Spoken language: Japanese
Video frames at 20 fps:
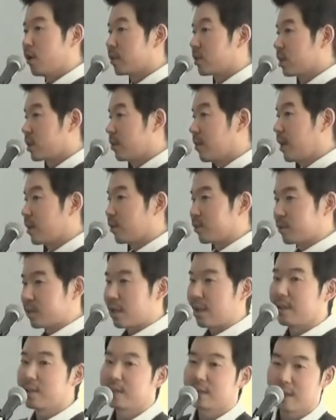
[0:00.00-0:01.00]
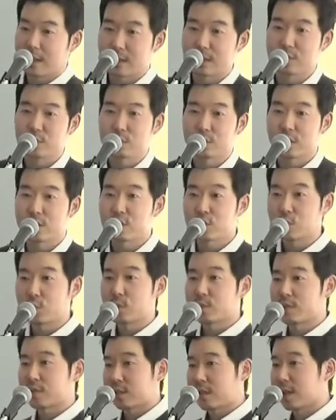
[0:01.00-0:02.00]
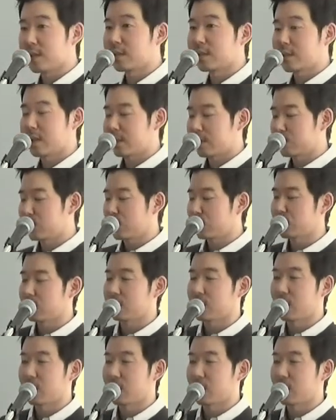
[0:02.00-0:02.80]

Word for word: 妻の選択によって、人の選択によって、